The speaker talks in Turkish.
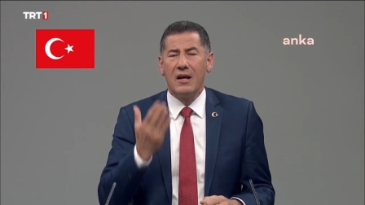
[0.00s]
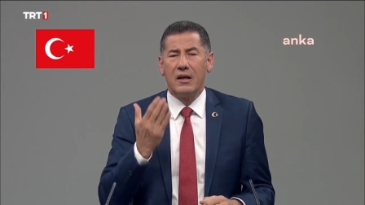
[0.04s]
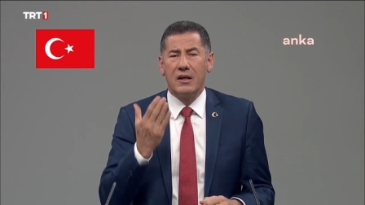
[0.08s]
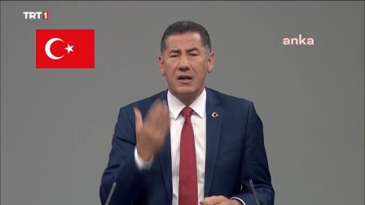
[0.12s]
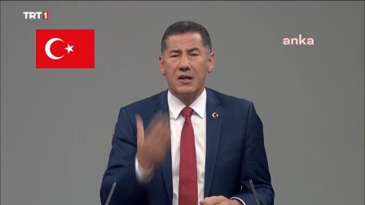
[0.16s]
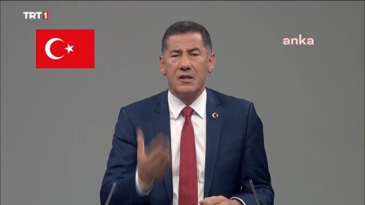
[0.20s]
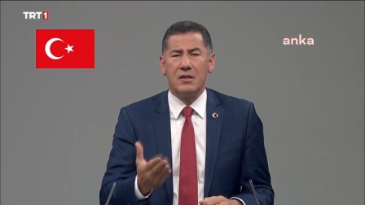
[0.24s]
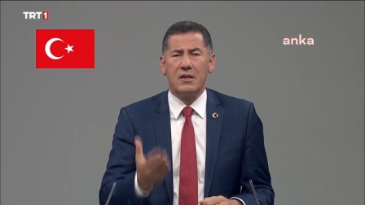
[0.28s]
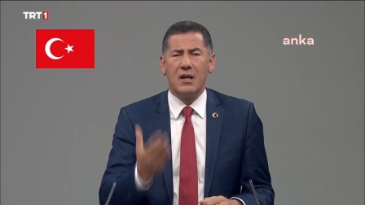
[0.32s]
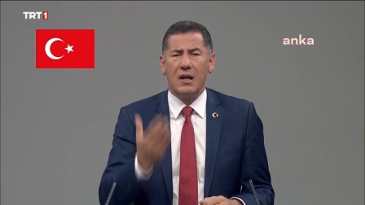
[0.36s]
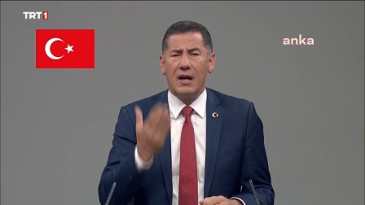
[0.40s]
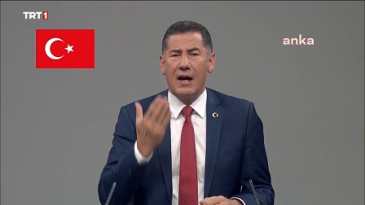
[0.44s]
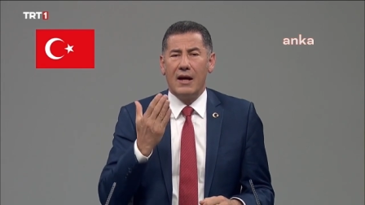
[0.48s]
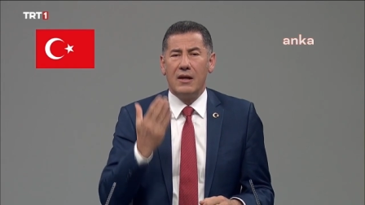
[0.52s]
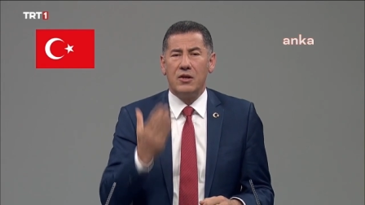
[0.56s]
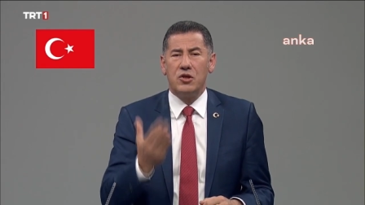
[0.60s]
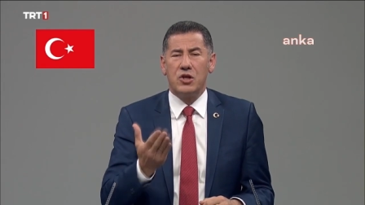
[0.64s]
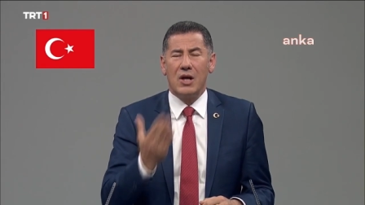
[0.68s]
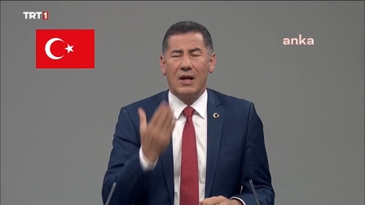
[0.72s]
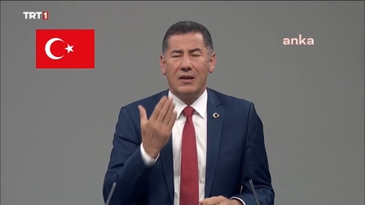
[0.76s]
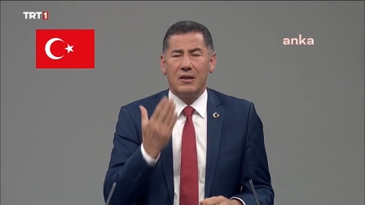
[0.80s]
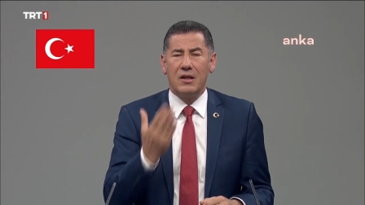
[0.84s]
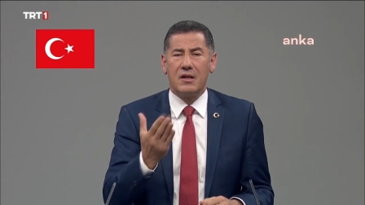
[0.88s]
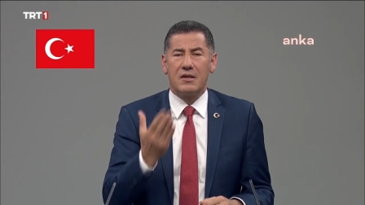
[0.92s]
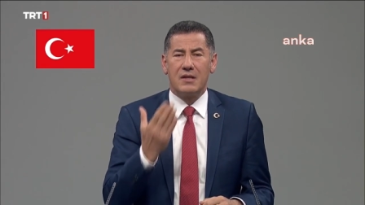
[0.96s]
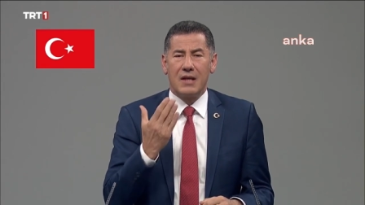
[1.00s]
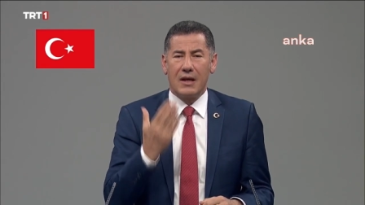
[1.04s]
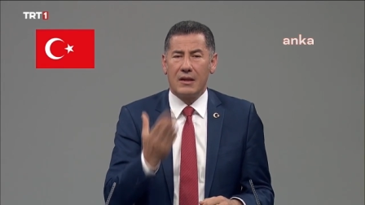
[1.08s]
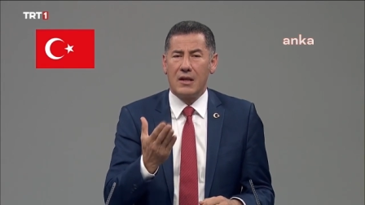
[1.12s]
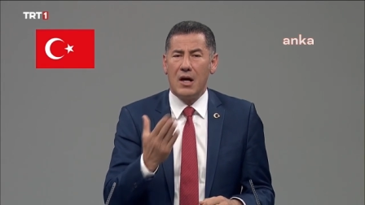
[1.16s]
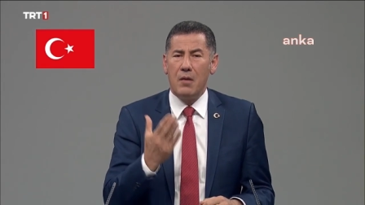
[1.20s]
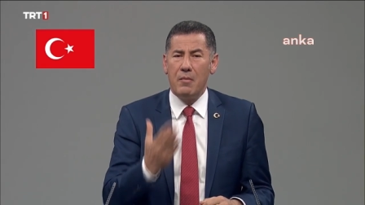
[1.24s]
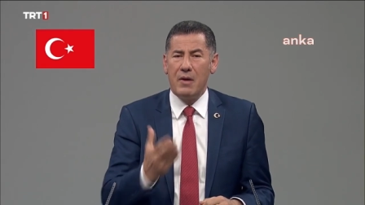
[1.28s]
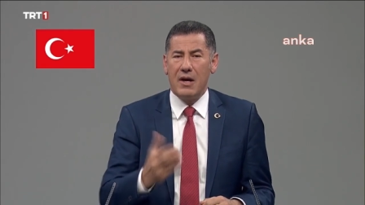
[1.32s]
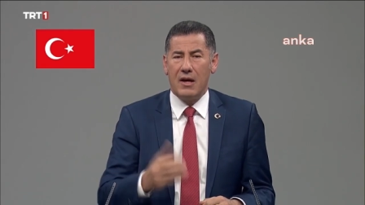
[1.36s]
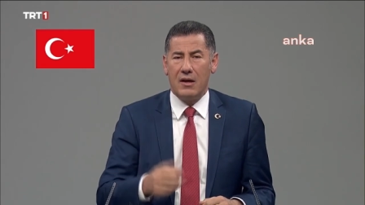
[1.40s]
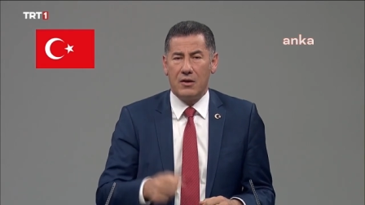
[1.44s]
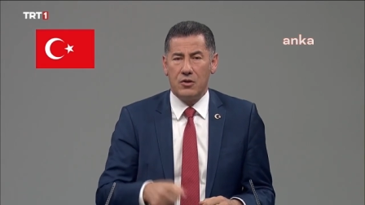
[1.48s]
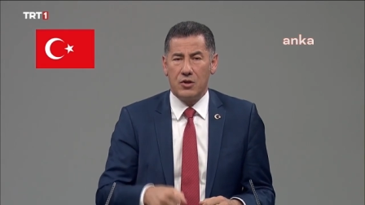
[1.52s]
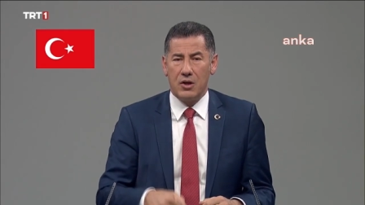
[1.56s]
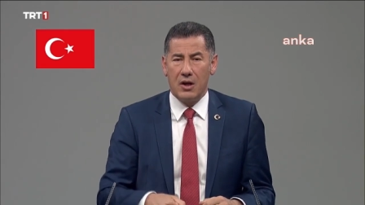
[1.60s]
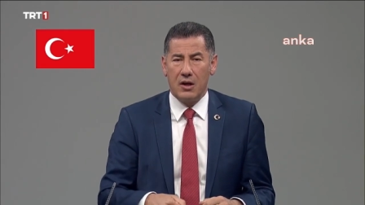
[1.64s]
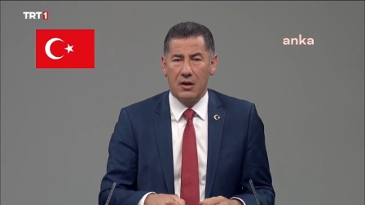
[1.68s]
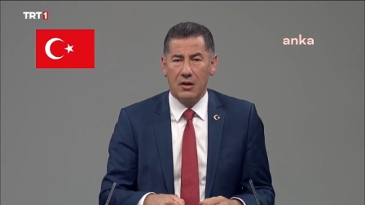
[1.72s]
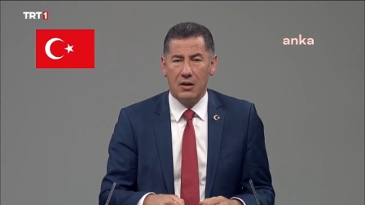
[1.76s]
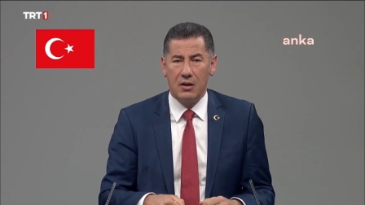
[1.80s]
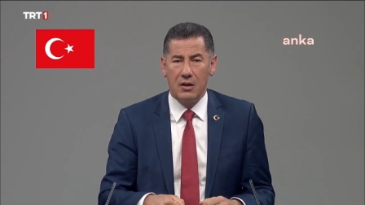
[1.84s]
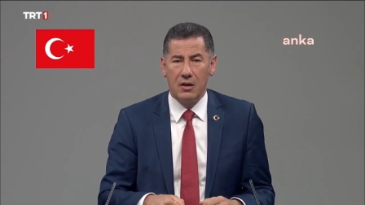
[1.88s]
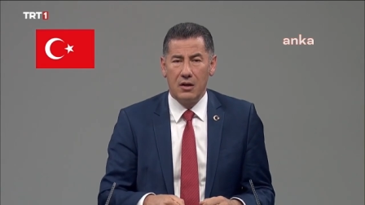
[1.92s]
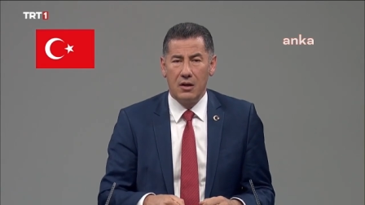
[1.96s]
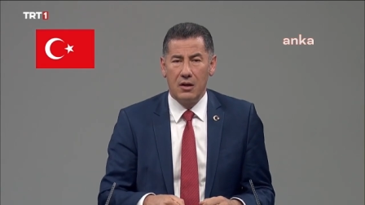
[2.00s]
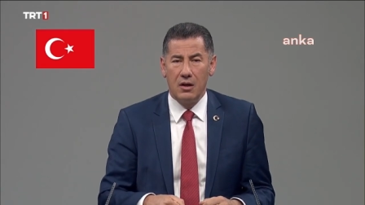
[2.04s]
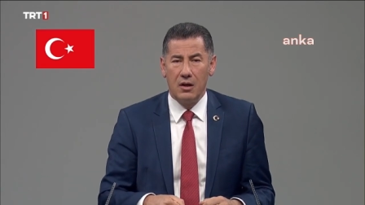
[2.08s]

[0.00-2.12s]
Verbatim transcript: Kızılay çadır satamayacak.